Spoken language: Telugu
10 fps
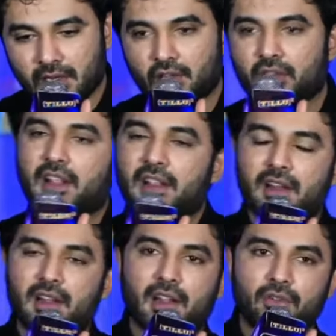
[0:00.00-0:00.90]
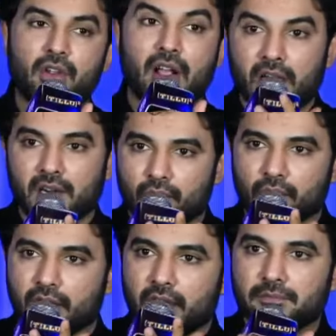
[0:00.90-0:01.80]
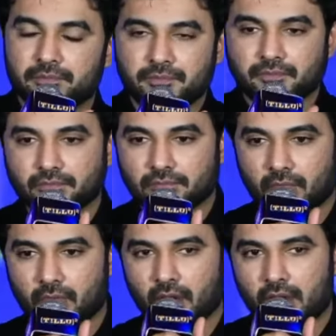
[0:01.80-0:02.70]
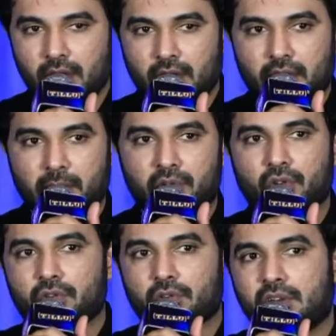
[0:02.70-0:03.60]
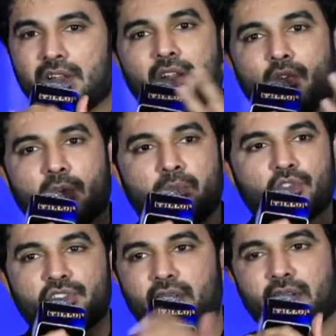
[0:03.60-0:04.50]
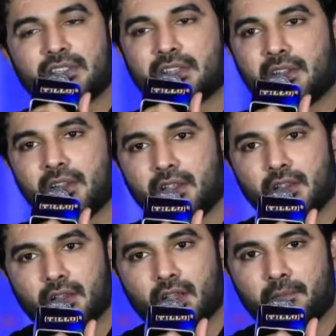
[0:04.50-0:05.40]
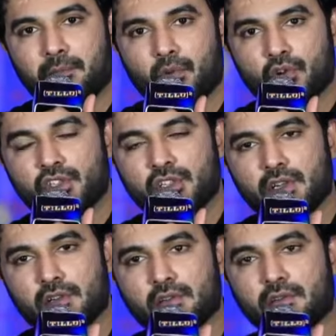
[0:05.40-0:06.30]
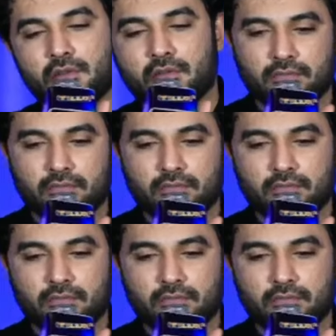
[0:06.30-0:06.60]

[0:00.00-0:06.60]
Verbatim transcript: తను ఎందుకు లేదంటే దానికి ఒక కారణం ఉంది ఇప్పుడు నిన్న ఒక పోస్టర్ రిలీజ్ అయింది ఆ పోస్టరు